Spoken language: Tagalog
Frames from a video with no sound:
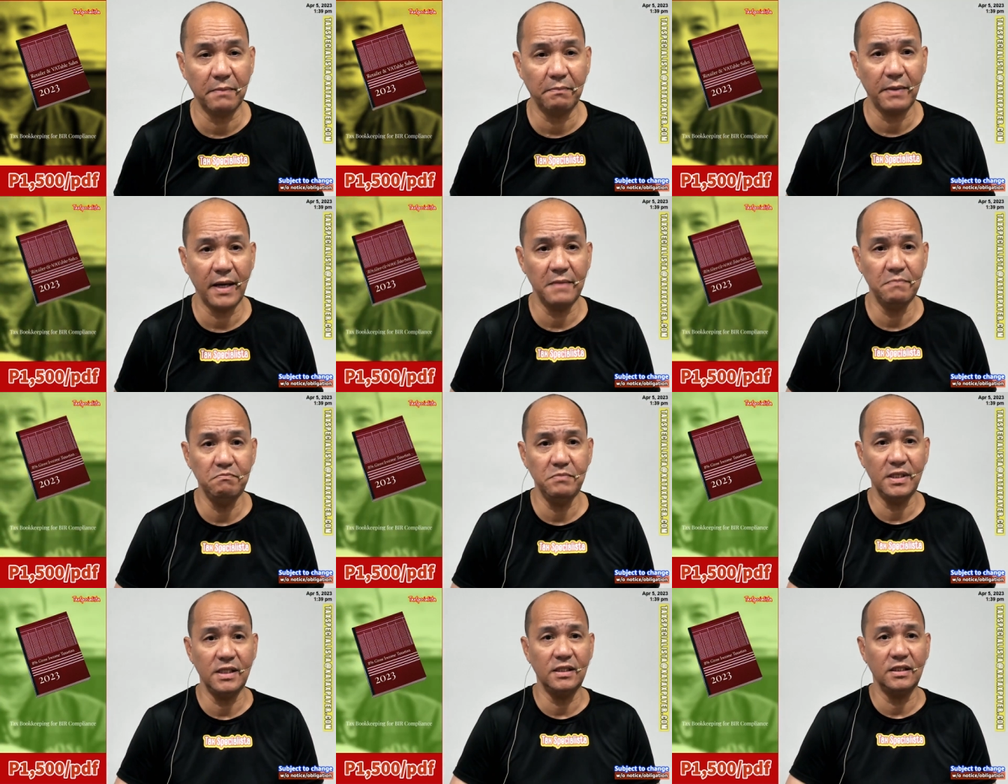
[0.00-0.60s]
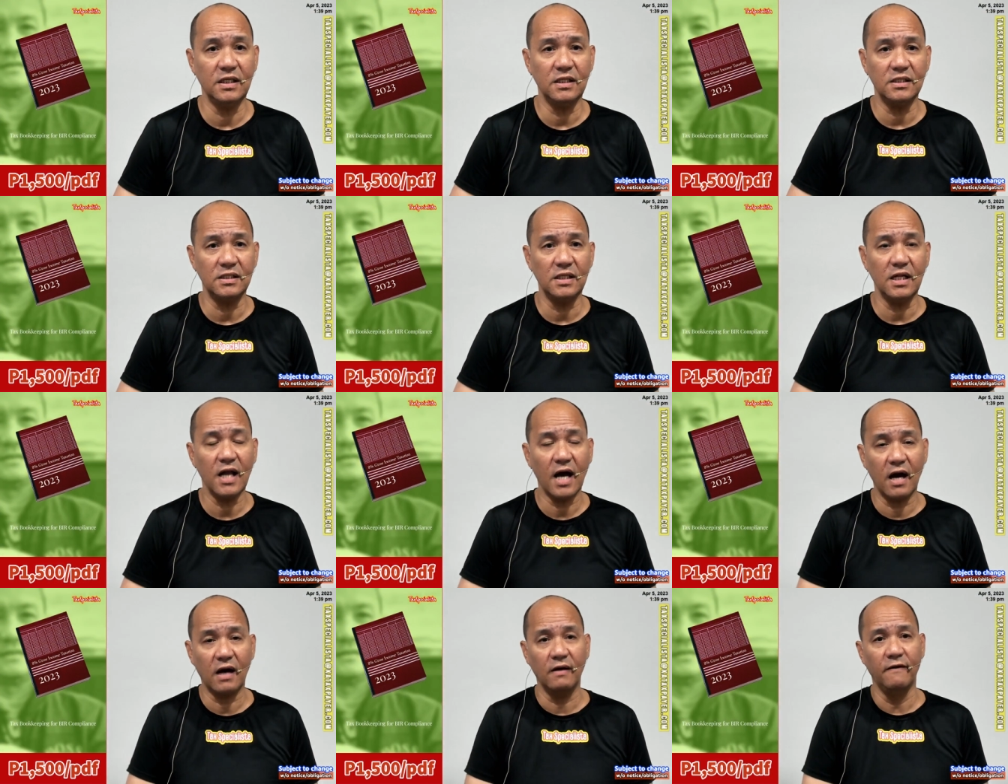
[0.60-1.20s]
5 minutes
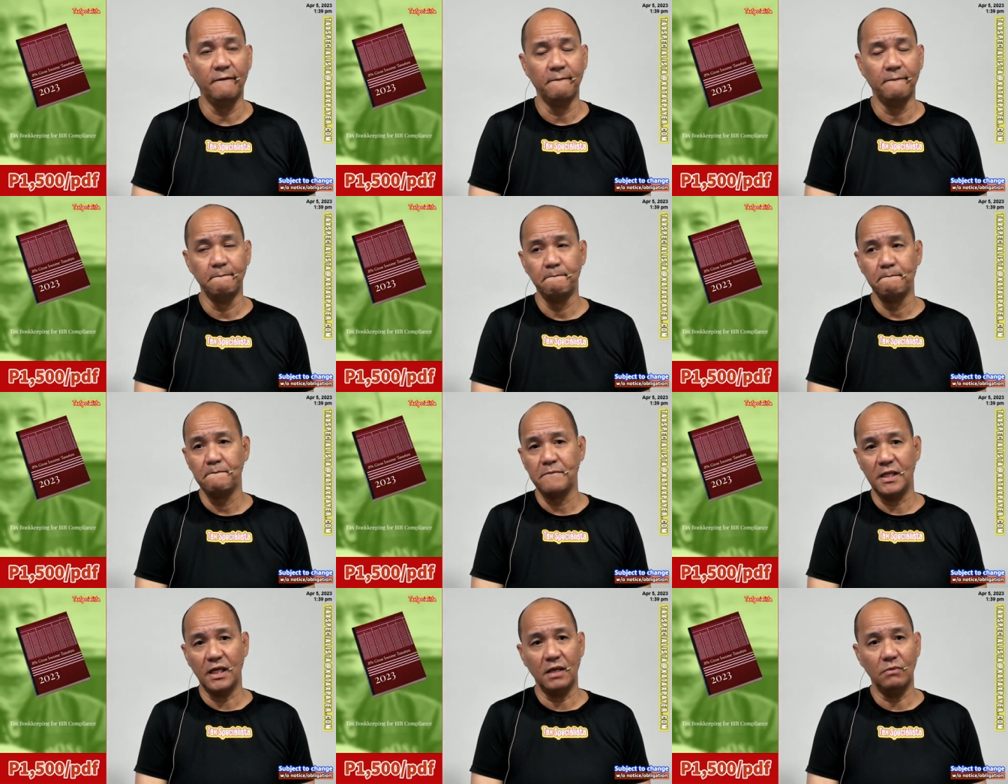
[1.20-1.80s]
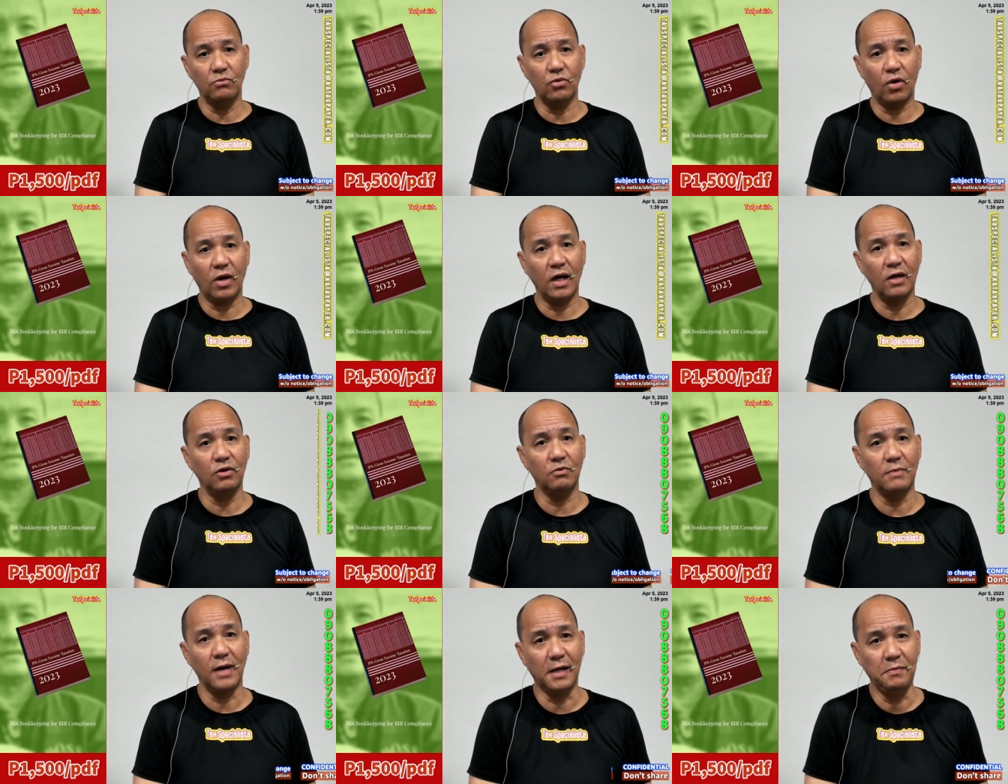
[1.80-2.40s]
lang, eh mukhang
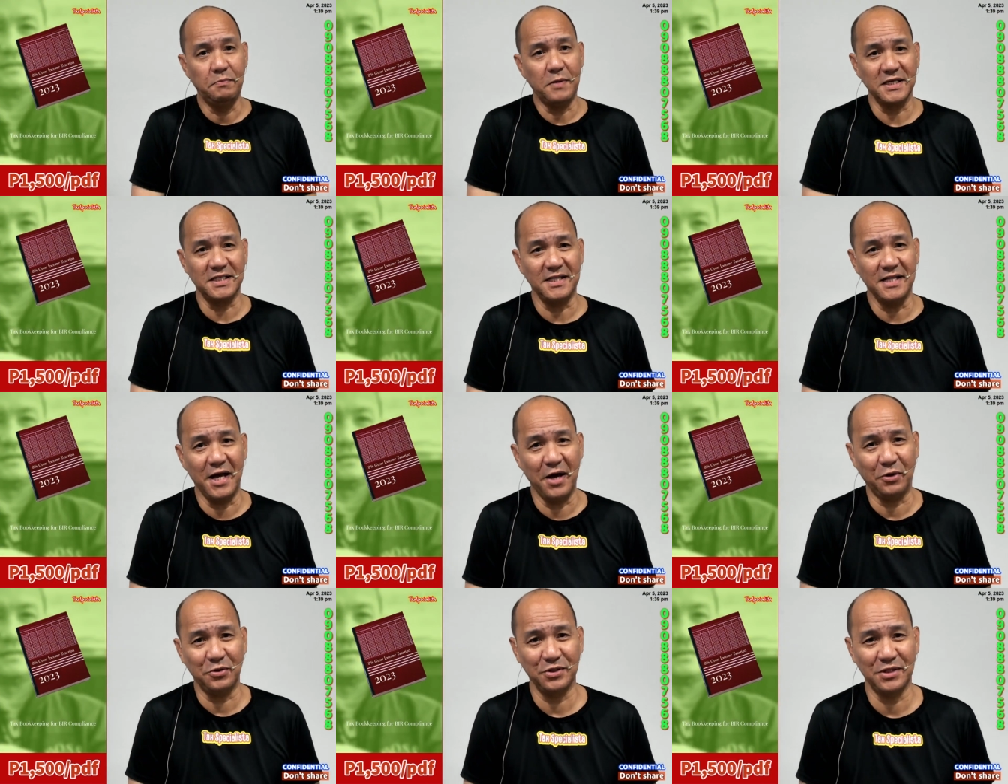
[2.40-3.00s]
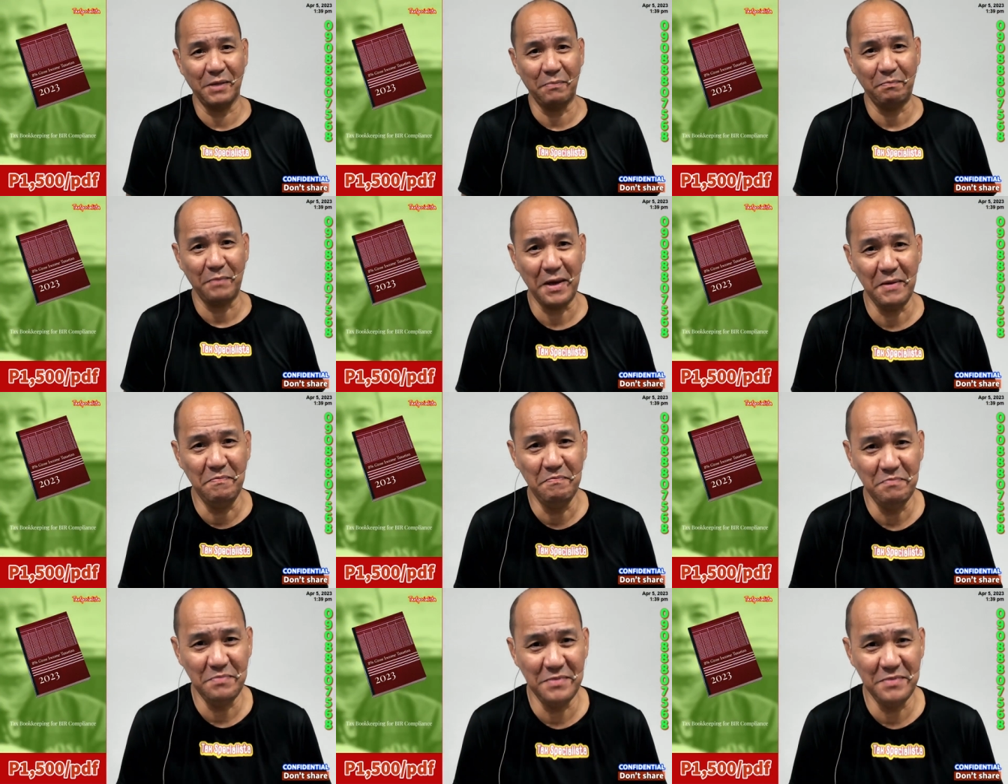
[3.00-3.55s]
lumagpas na ako sa 5